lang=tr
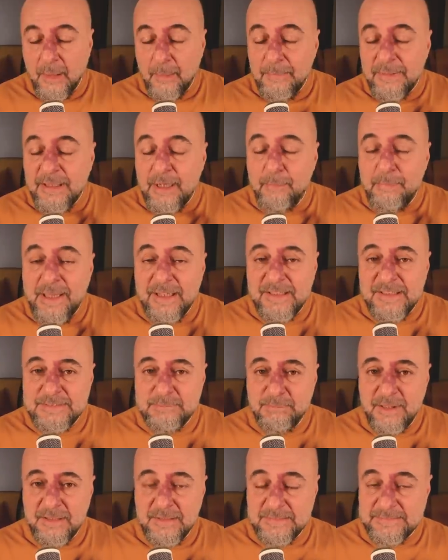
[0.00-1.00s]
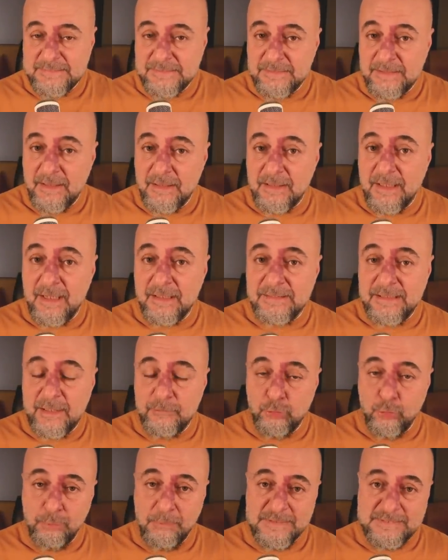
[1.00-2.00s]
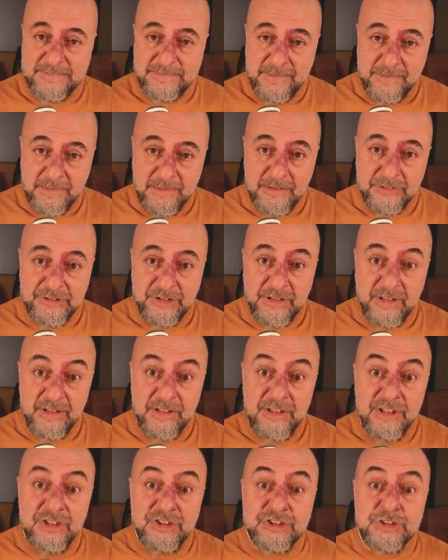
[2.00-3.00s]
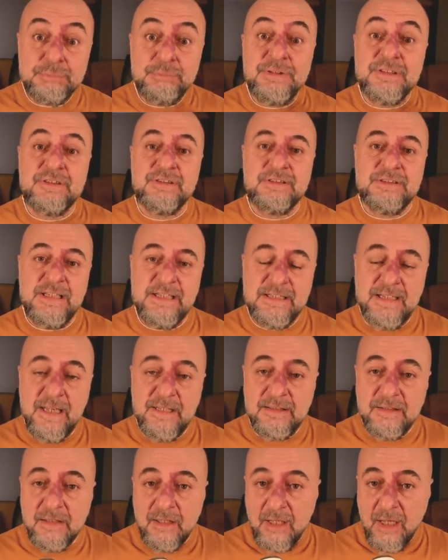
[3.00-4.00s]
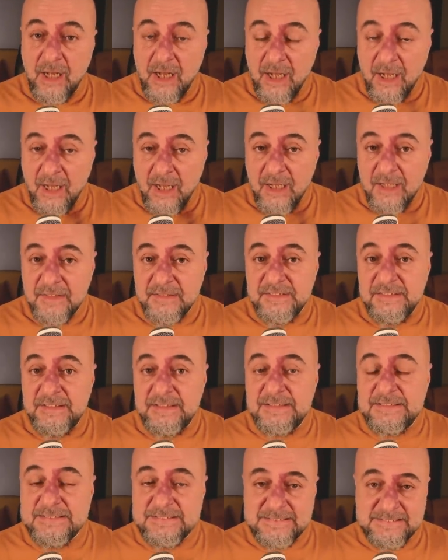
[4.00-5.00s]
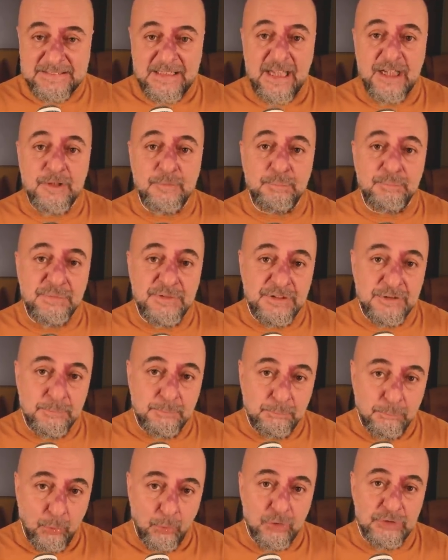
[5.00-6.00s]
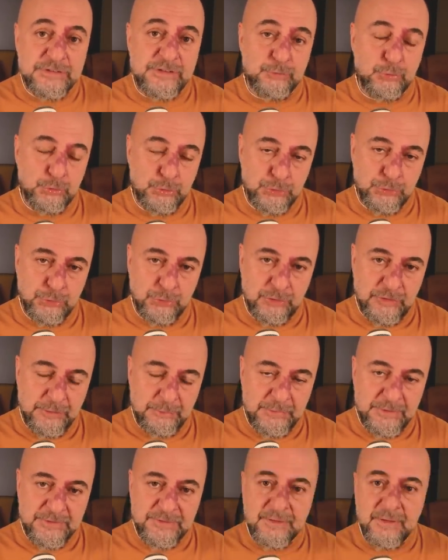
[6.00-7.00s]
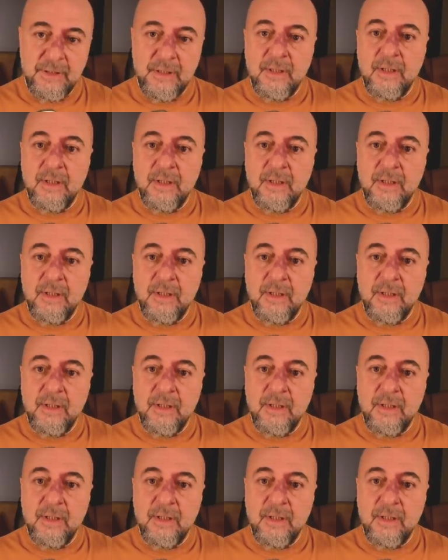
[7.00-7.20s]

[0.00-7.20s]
Amerika Merkez Bankası'nın kararından dönmesi tetikleyecek ikinci bir neden ani sert bir borsa düşüşü olabilir.